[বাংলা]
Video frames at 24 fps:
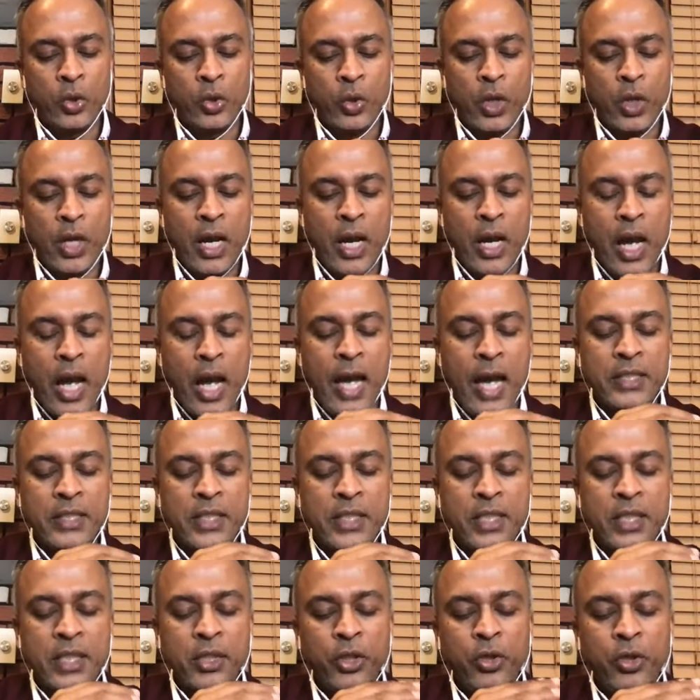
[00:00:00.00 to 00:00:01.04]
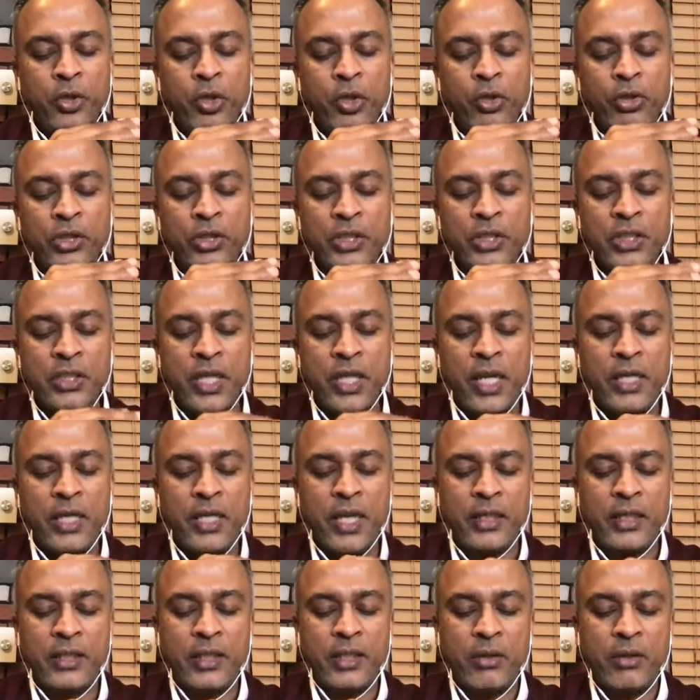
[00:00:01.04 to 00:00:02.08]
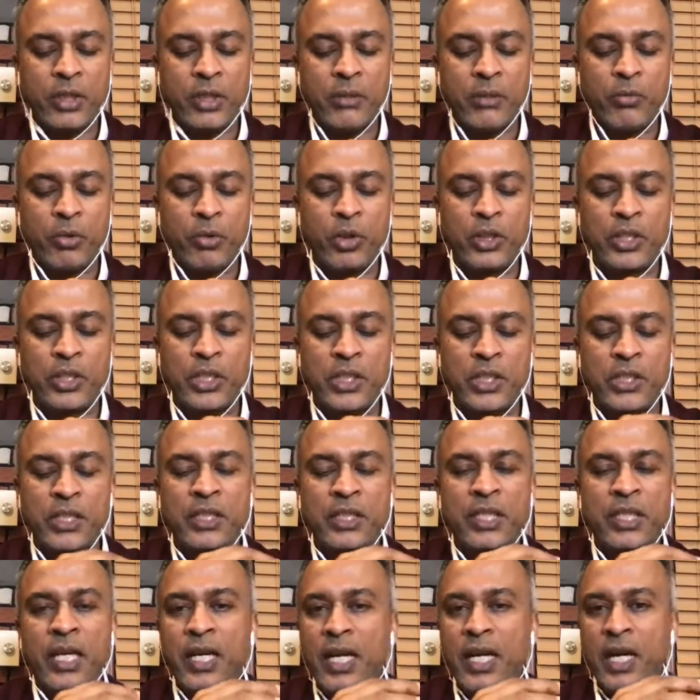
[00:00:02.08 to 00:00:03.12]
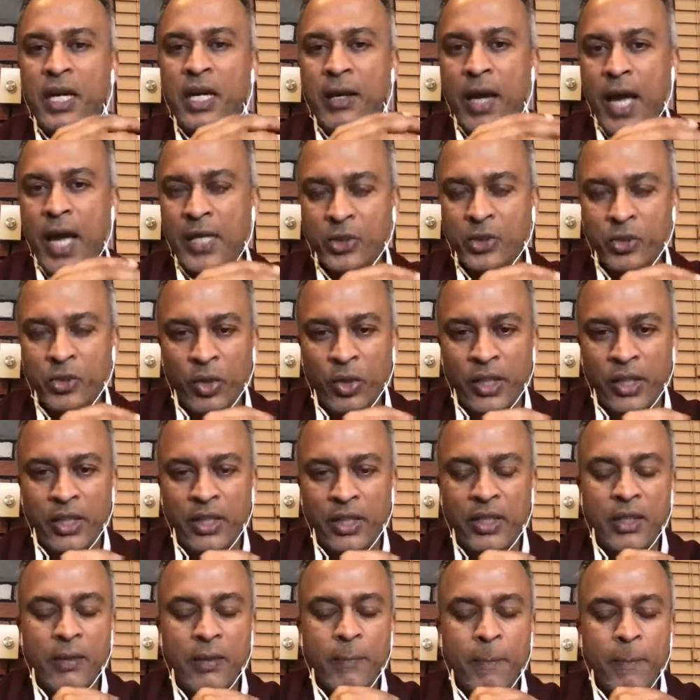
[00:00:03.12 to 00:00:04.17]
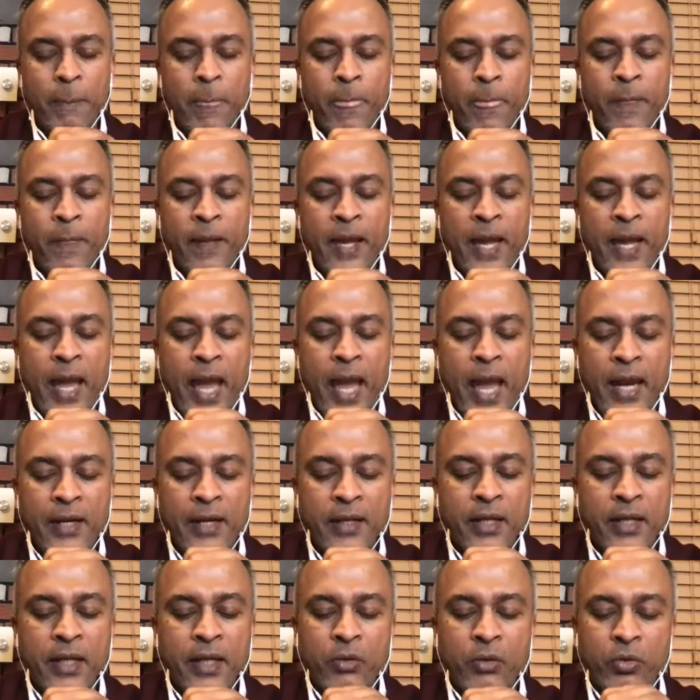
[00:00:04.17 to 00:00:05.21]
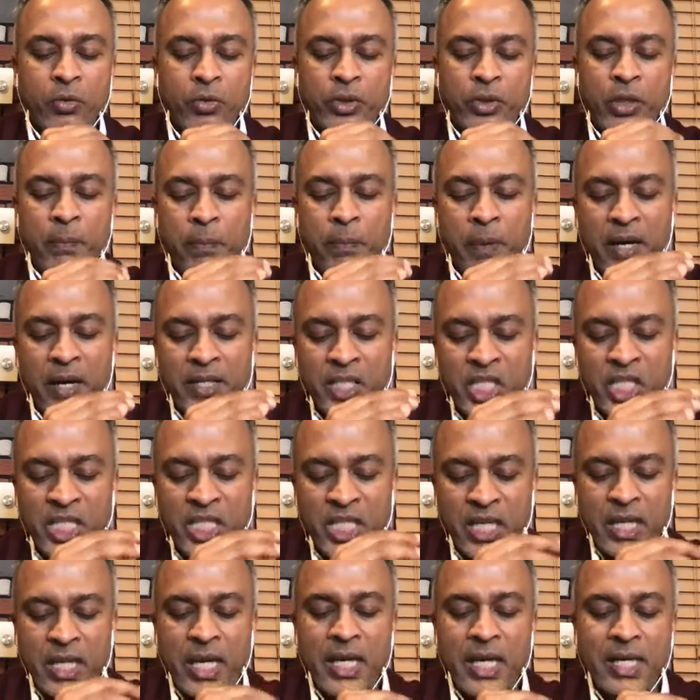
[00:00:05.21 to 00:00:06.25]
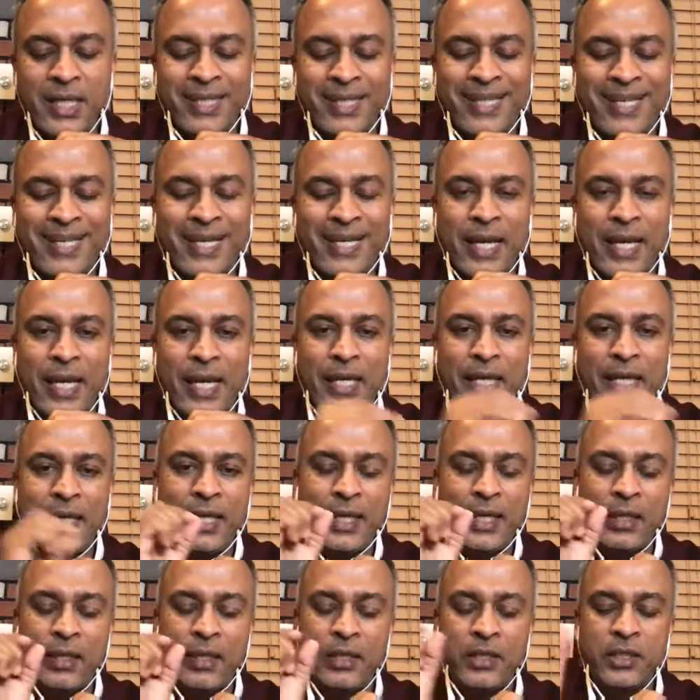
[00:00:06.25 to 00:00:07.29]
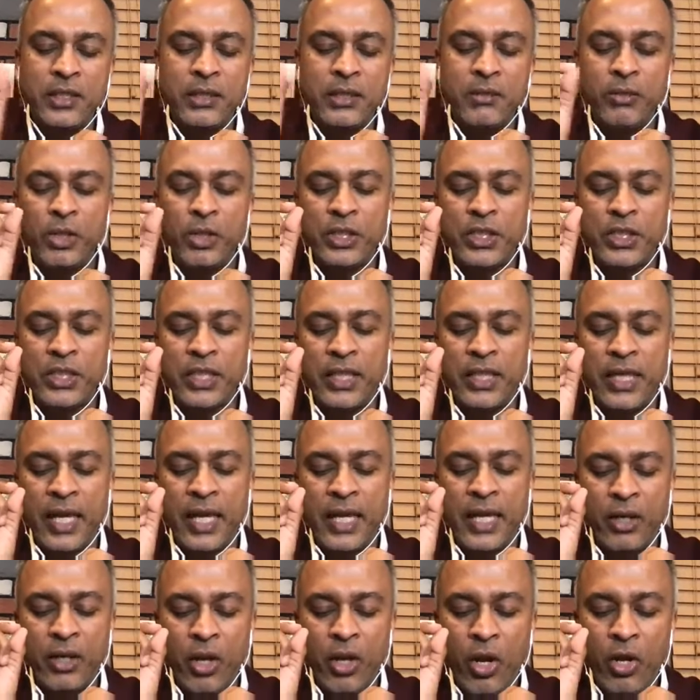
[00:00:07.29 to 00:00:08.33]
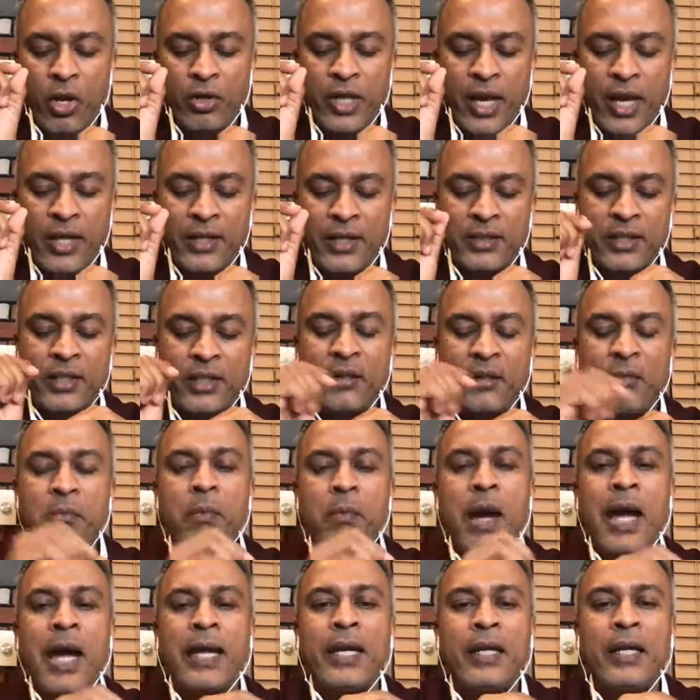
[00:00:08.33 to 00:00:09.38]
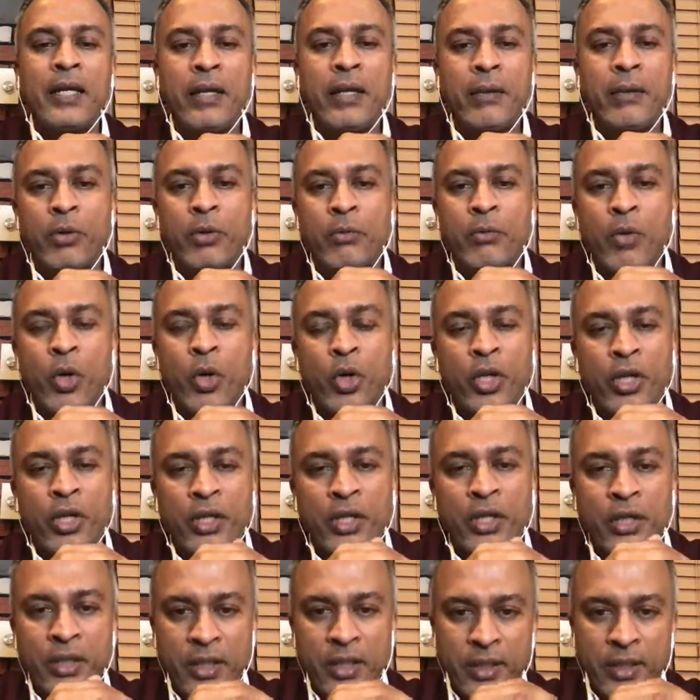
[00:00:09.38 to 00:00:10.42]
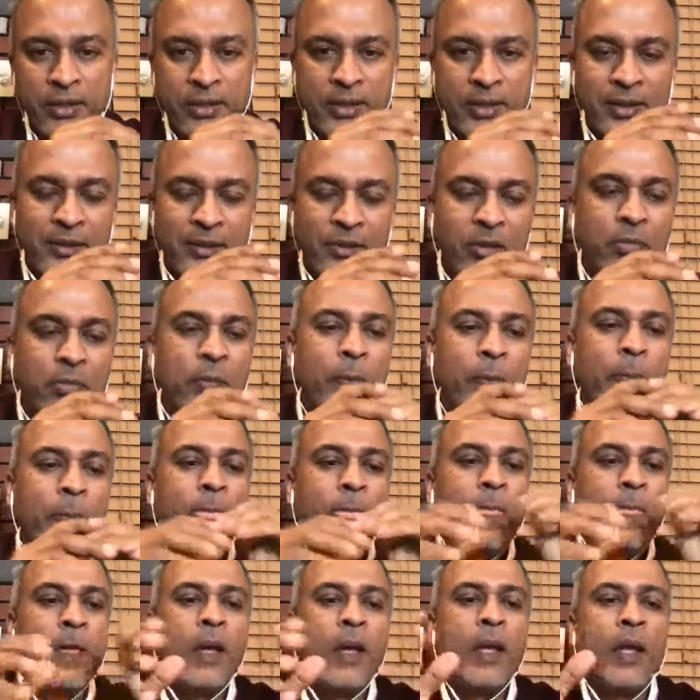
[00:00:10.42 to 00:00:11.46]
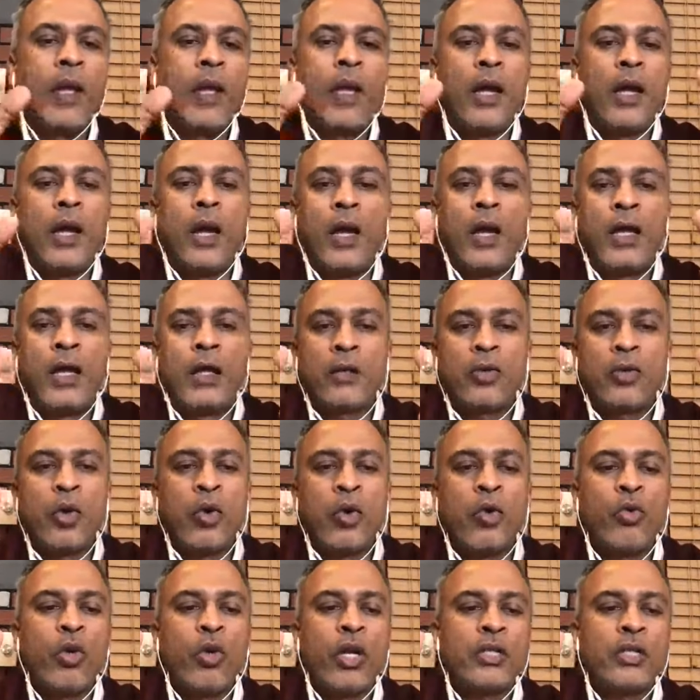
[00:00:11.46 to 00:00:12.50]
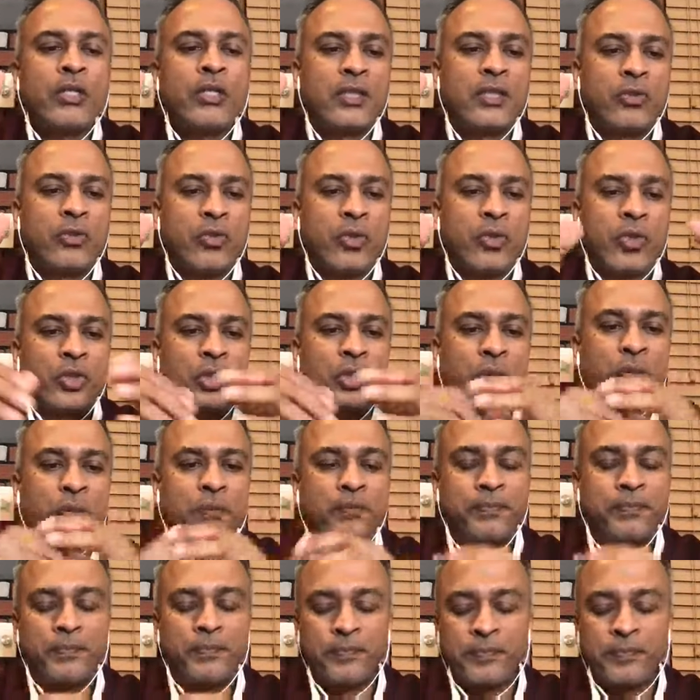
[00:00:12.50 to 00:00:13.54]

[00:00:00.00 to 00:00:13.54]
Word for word: তো আজকে নিউ ইয়র্ক স্টেট একটি কথা বলেছে যে তারা আসলেই হ্যান্ডেল করতে পারছে না ইংরেজিতে বলেছে ক্যান নট হ্যান্ডেল মাইল্ড এবং মডারেট কেসেস অফ করোনা সিচুয়েশন